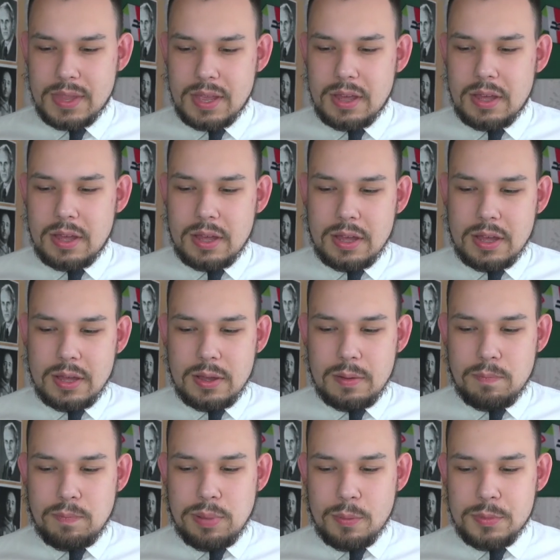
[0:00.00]
E,
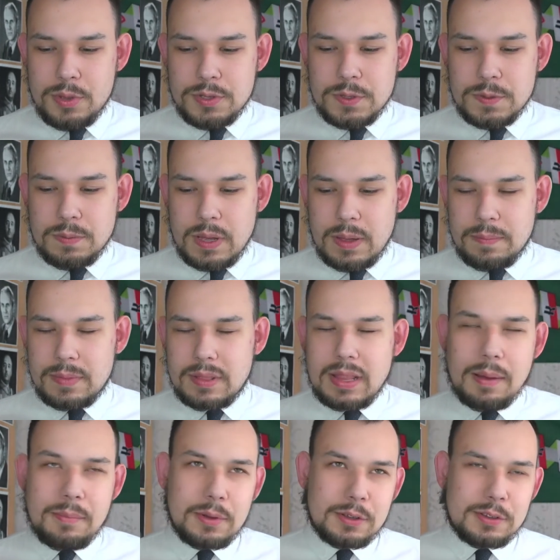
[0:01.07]
pomysłem.
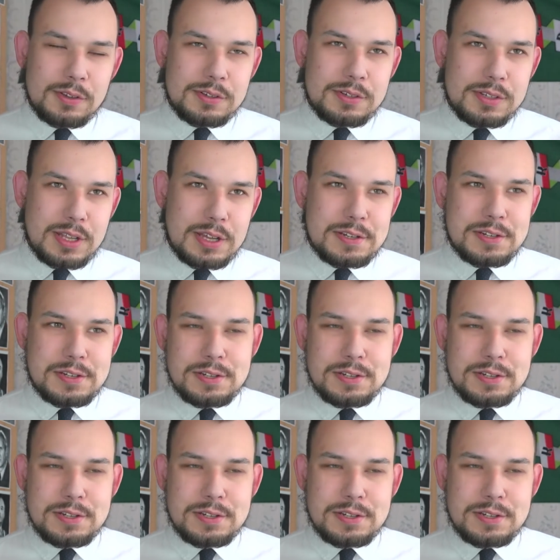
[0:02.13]
Tam ktoś też